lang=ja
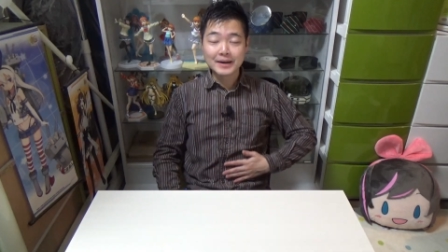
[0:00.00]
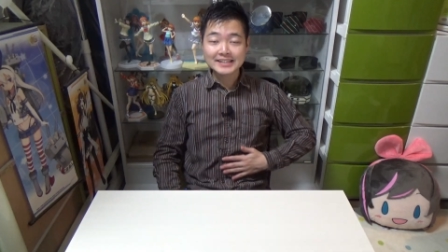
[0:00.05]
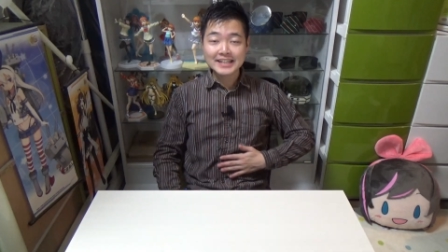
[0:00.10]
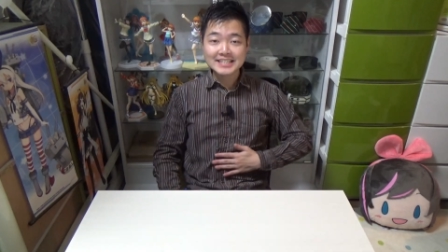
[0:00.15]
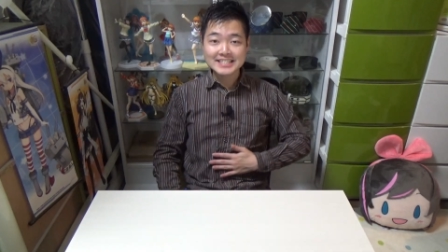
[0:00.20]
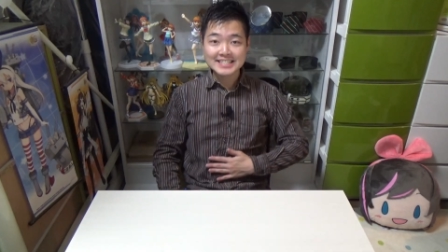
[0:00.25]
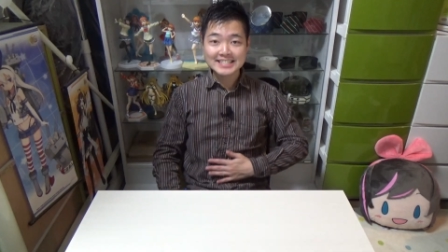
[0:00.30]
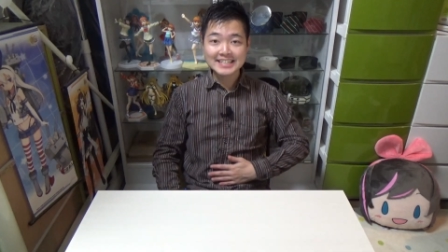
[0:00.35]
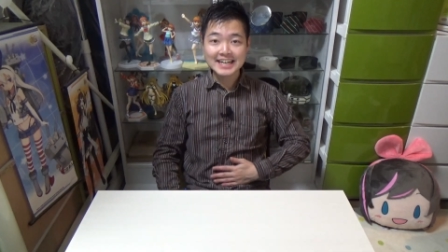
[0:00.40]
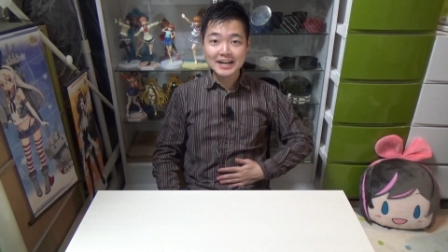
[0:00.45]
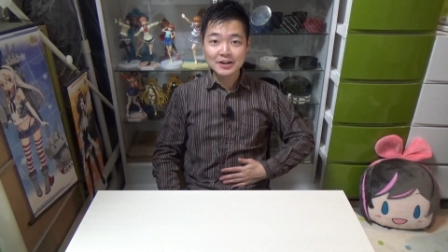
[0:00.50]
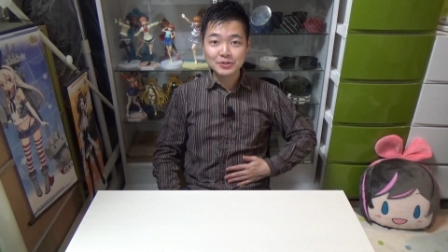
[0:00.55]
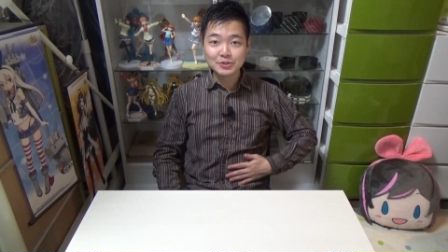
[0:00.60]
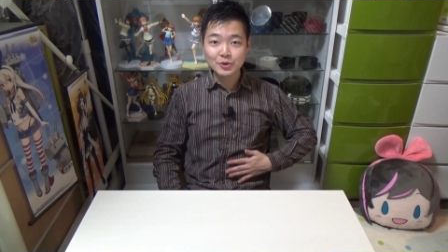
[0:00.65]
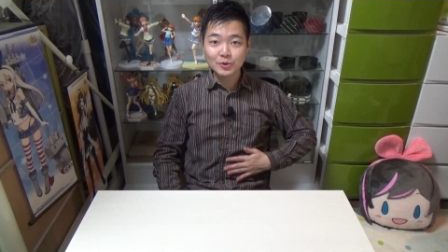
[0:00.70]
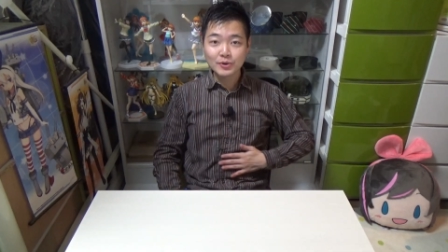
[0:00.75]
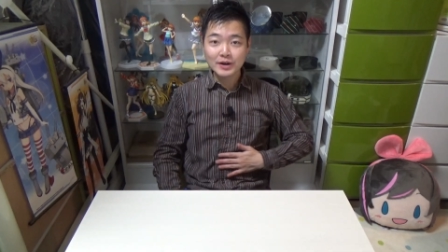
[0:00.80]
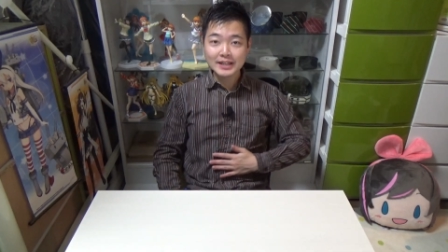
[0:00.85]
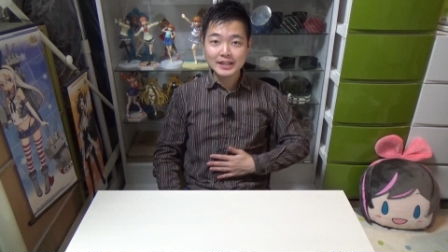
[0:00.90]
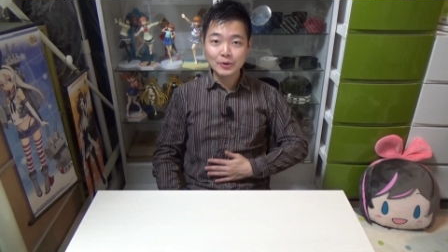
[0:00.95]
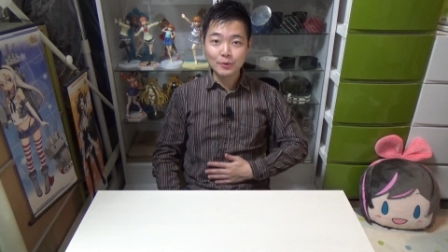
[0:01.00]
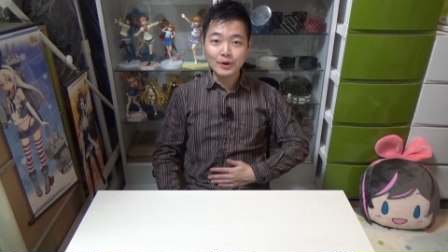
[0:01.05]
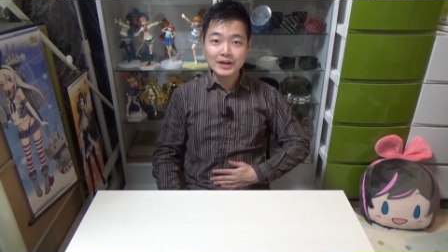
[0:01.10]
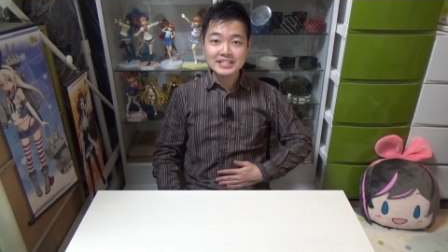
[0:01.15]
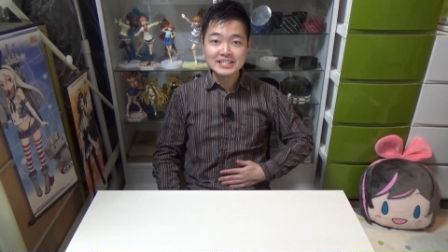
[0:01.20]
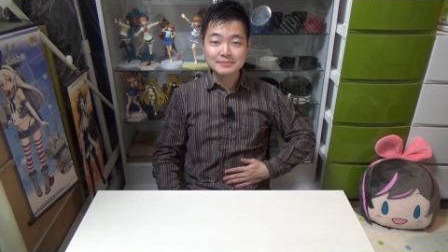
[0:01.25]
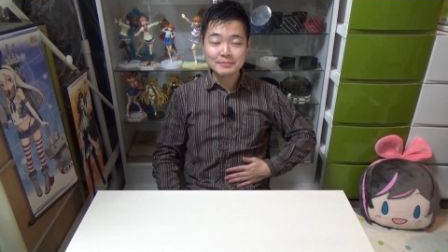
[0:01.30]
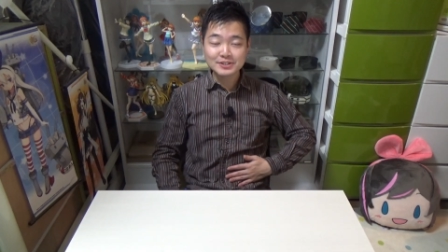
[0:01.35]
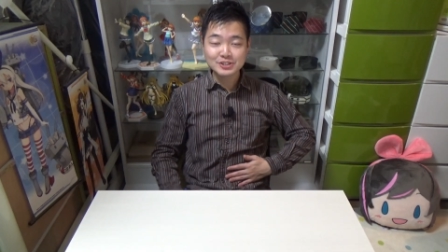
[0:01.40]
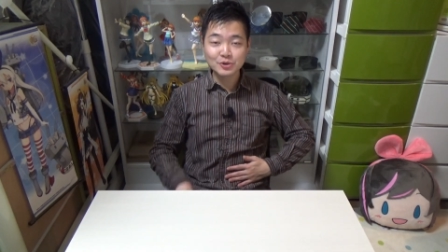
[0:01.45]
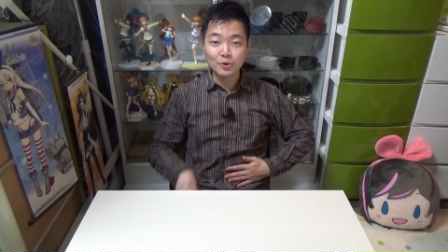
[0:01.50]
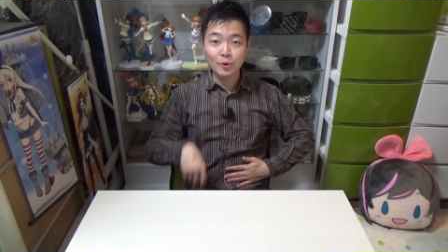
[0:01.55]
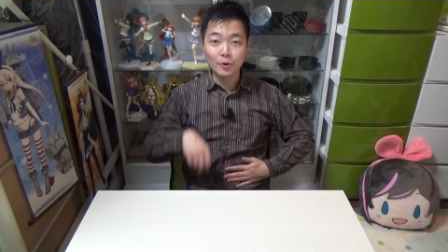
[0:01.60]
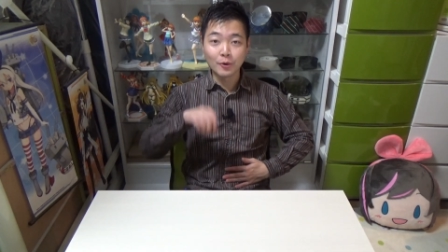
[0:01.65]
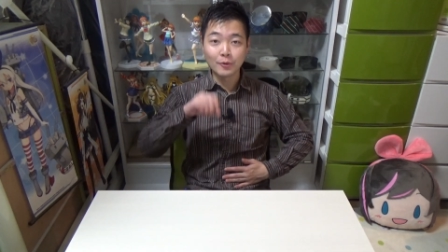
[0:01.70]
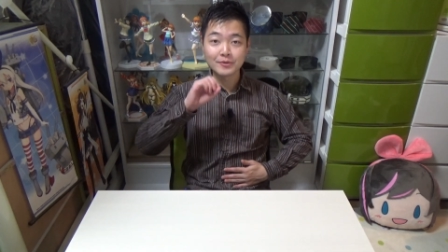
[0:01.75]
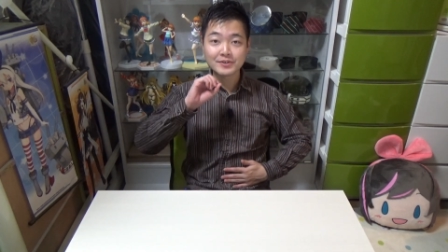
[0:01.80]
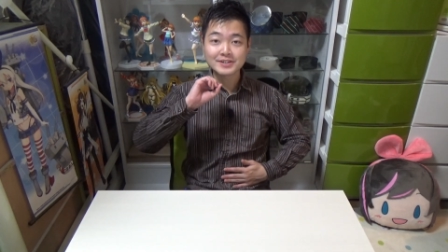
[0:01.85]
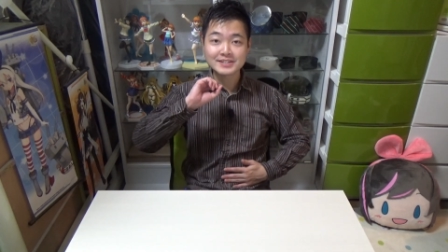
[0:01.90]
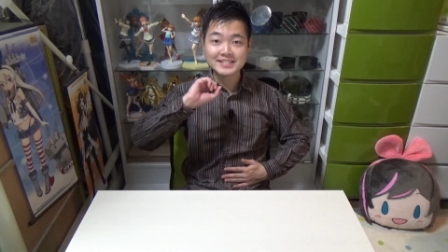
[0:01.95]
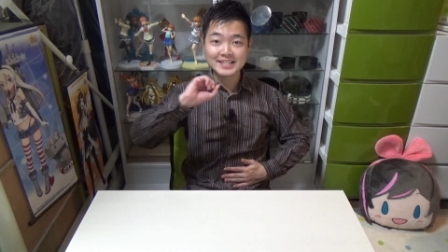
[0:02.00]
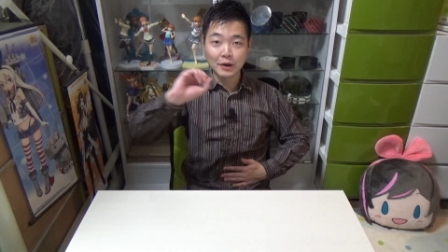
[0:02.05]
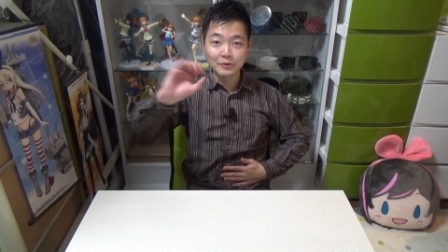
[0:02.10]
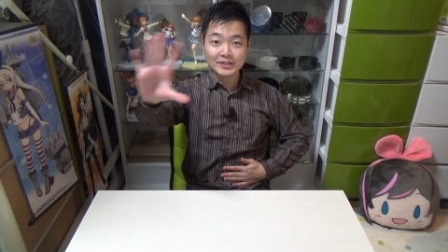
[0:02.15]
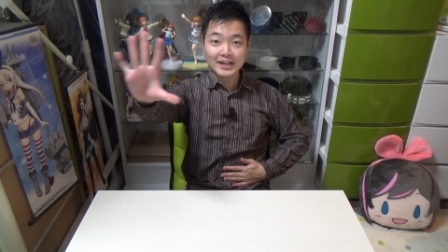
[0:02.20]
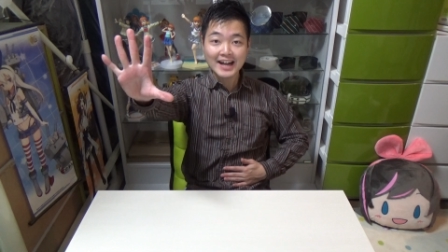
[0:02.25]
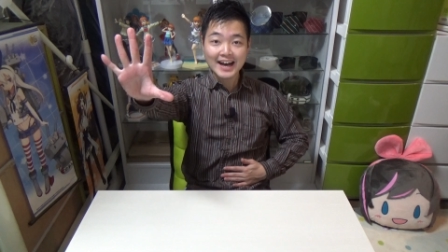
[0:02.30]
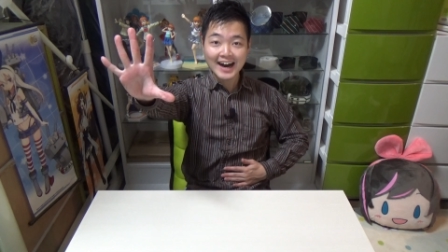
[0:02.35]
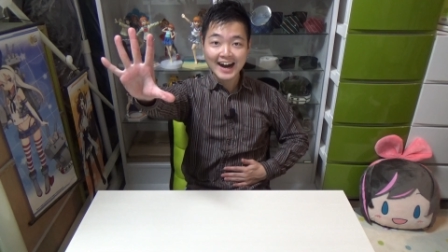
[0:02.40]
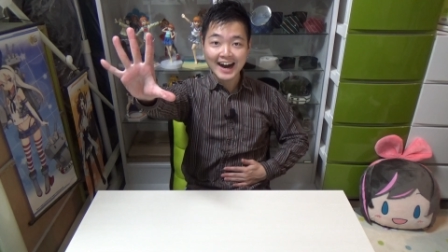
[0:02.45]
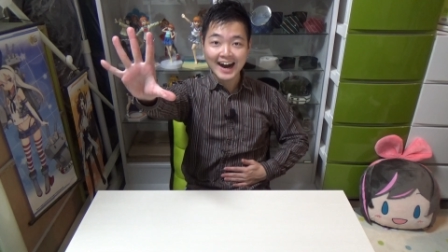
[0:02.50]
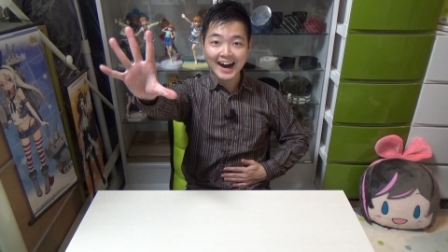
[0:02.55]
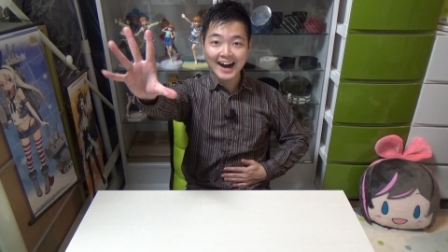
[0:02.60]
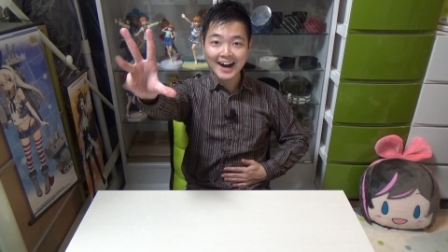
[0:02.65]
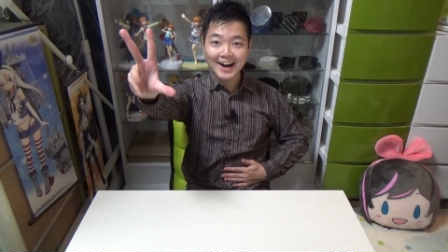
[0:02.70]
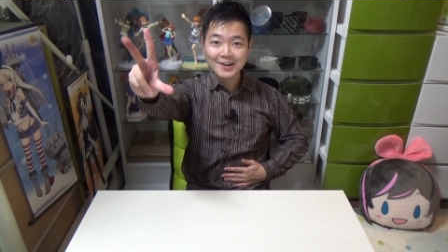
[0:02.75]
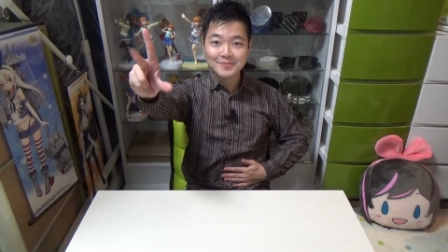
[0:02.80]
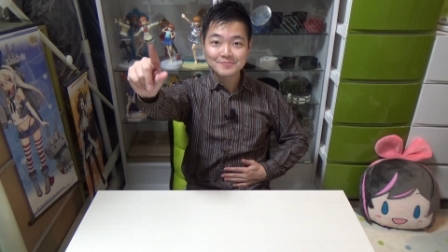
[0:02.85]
また次回の動画でお会いしましょうさようなら